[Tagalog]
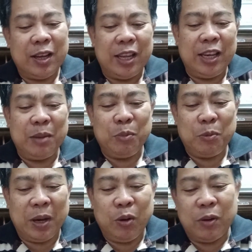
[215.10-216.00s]
hindi mo
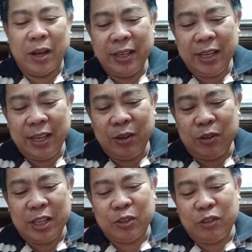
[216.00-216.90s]
makuha, di
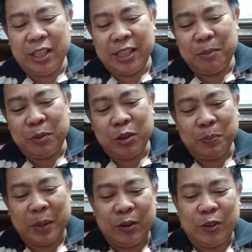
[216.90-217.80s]
ulit-ulitin mo yung
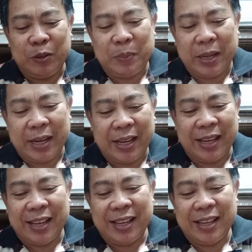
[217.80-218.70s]
panood
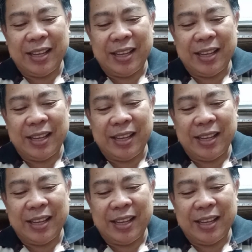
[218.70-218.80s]
para